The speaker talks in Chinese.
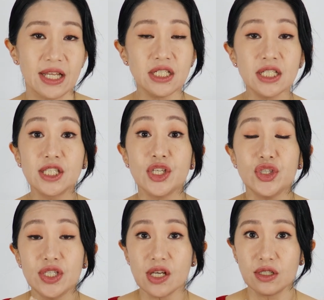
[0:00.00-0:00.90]
其实
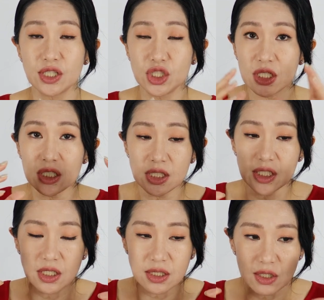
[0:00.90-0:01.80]
真正的真
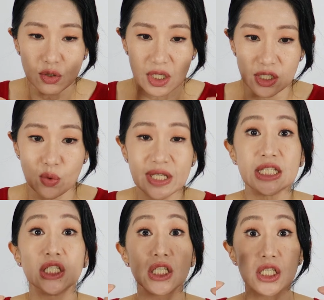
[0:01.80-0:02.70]
正正确的词汇
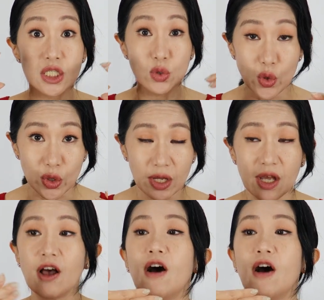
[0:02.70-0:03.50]
是滋润，